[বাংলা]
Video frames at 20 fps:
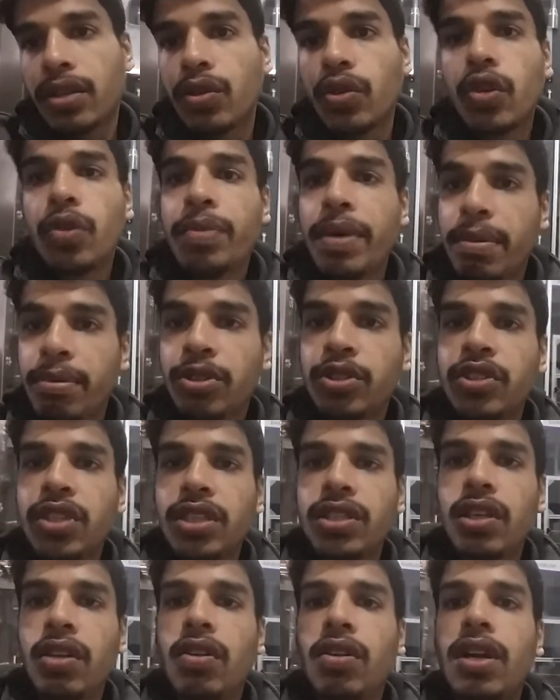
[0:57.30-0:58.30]
কোনো ব্যবস্থা
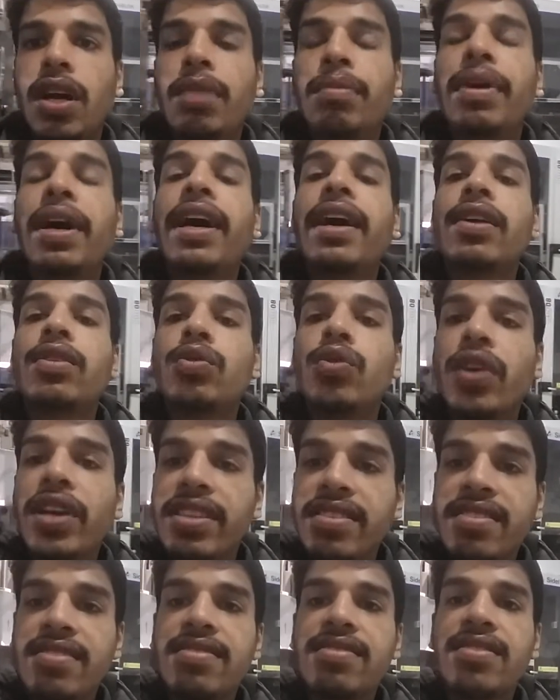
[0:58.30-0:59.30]
ছিল না বা কোনো
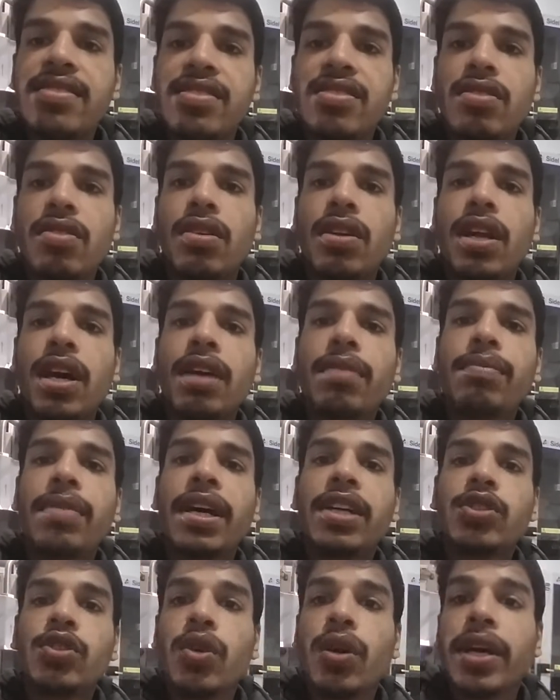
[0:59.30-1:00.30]
এজেন্সি ছিল না
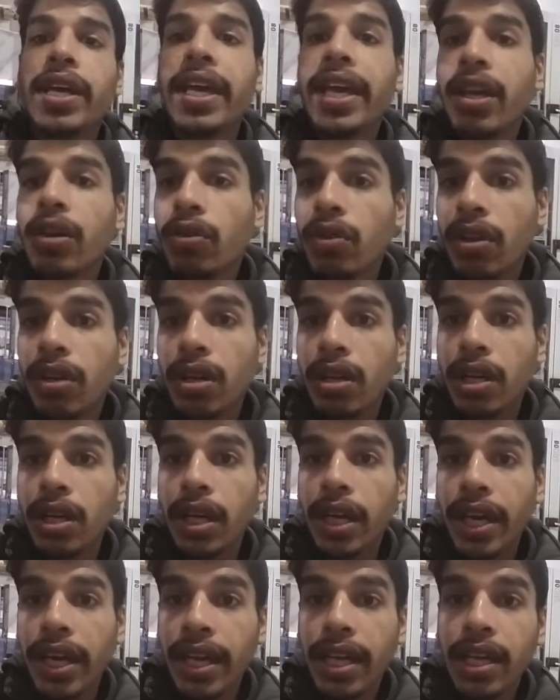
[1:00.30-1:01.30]
বা এইগুলো
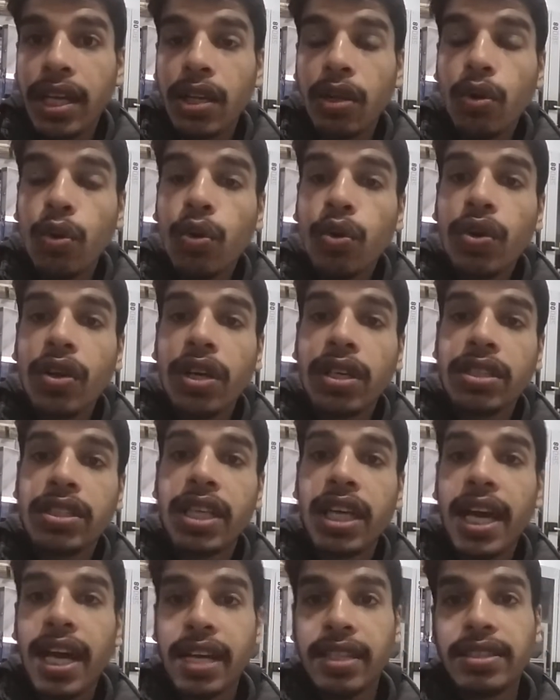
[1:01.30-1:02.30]
এই লোক
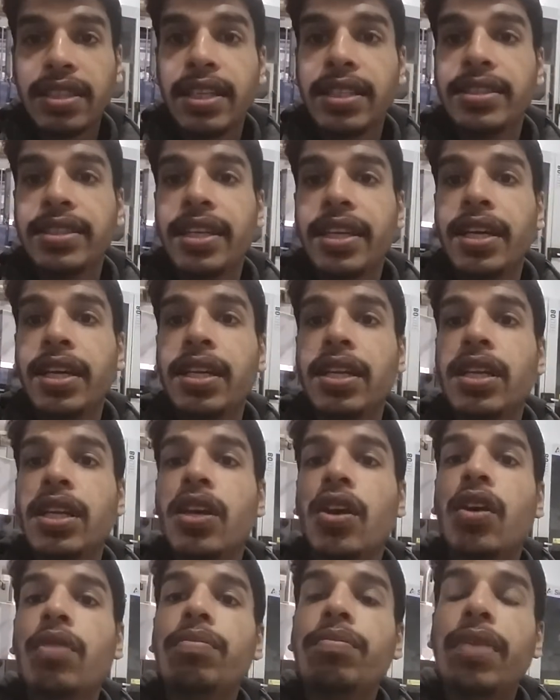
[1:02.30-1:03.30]
যে আসার যে
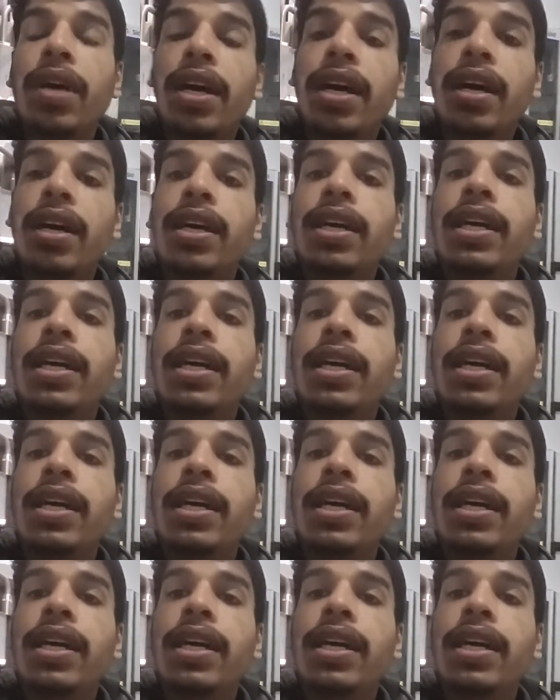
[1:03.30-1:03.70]
নিয়ম বা